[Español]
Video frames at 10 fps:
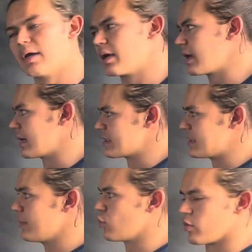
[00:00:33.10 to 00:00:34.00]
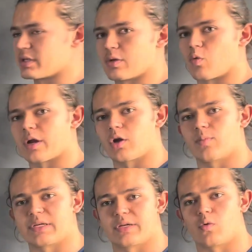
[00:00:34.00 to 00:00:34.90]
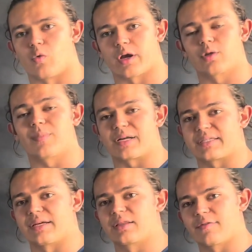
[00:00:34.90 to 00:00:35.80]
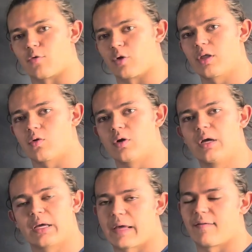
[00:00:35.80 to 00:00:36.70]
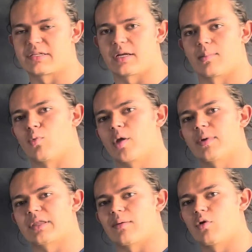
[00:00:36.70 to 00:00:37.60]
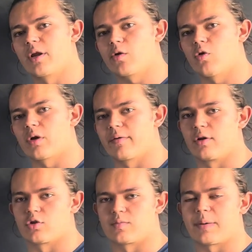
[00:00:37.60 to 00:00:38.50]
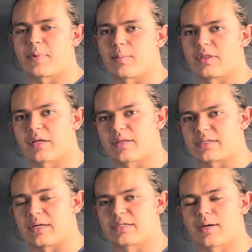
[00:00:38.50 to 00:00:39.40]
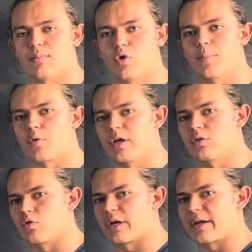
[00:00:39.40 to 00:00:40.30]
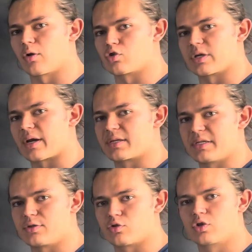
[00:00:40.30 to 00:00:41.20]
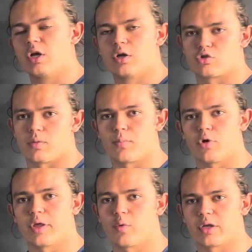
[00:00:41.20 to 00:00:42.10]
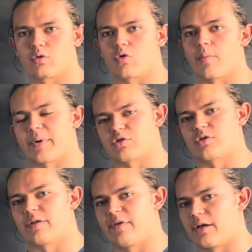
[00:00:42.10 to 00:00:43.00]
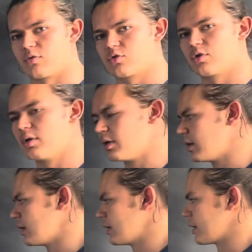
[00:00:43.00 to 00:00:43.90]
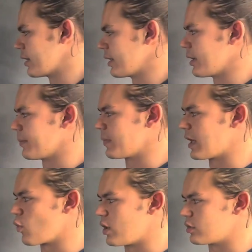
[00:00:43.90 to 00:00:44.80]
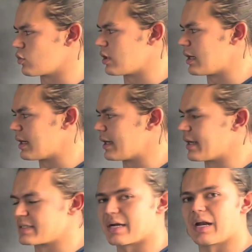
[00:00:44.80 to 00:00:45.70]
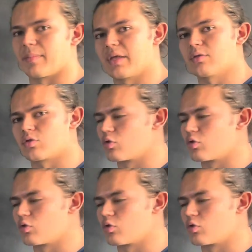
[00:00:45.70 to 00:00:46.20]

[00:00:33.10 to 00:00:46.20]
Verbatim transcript: El estímulo de este workout va a ser un workout bastante fluido, que va a ser muy metabólico y nos va a permitir descansar muy poquito, ya que los ejercicios son bodyweight o con pesos livianos. Eh, en cuanto a escalamiento,